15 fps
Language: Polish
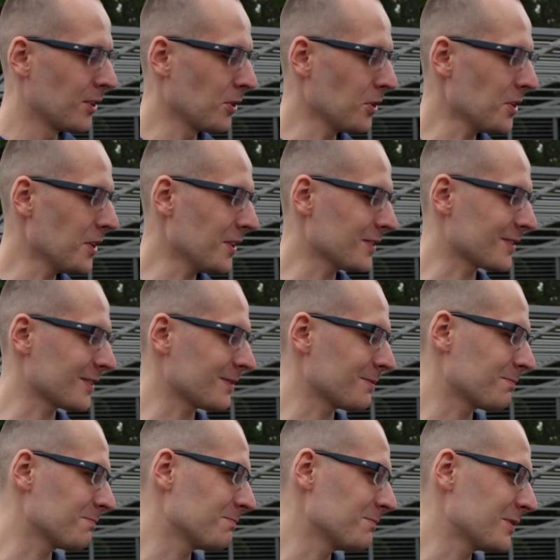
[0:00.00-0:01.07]
No i
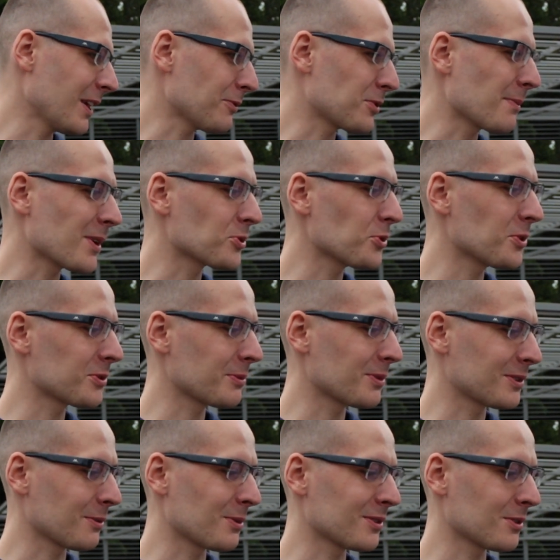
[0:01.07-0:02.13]
zawsze marzyłem,
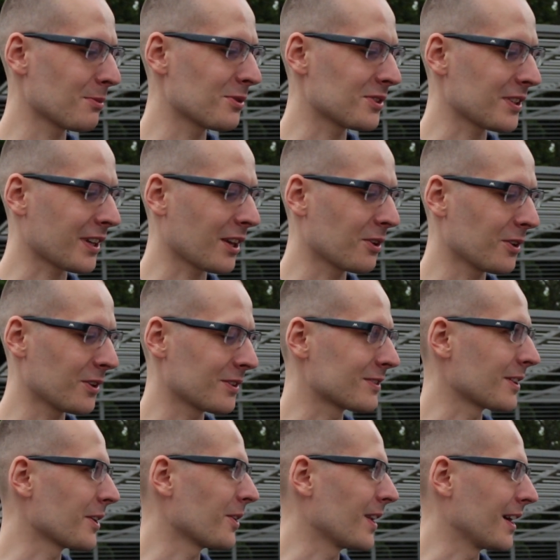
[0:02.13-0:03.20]
żeby sobie zrobić takiego
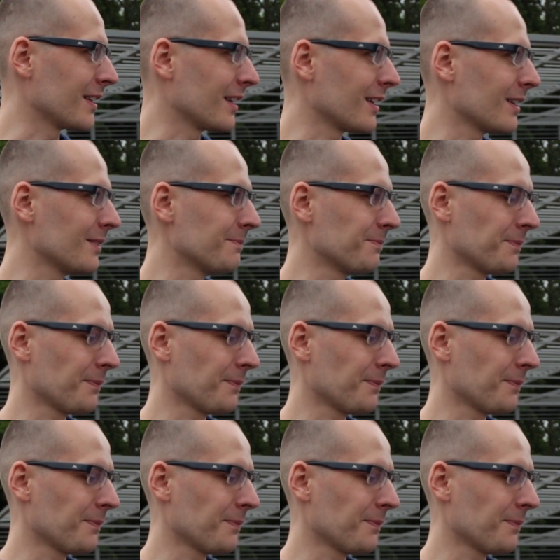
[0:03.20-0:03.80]
sejola, nie? E,